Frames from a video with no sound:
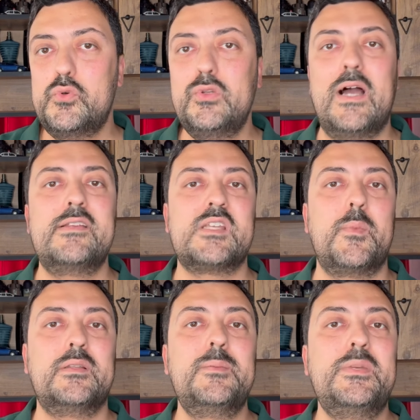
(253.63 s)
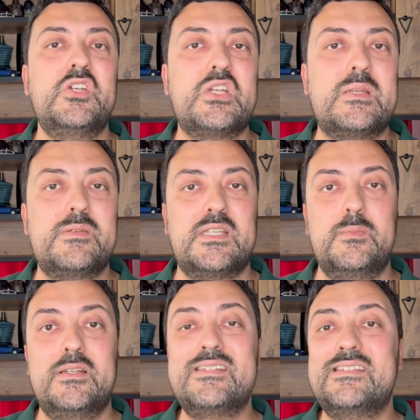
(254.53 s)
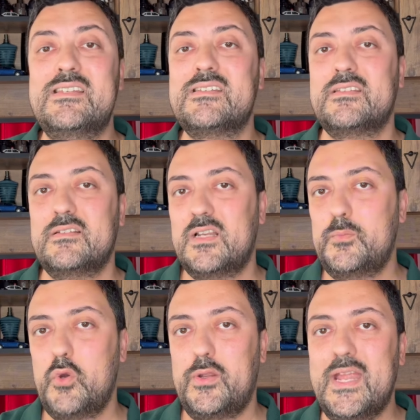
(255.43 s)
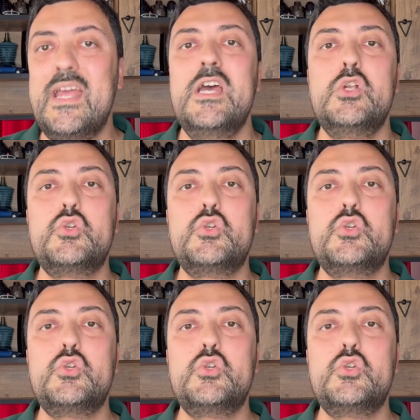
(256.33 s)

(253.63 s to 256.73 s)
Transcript: bu ürün aynı zamanda bir işletim sisteminde de sizi sınırlamıyor yine.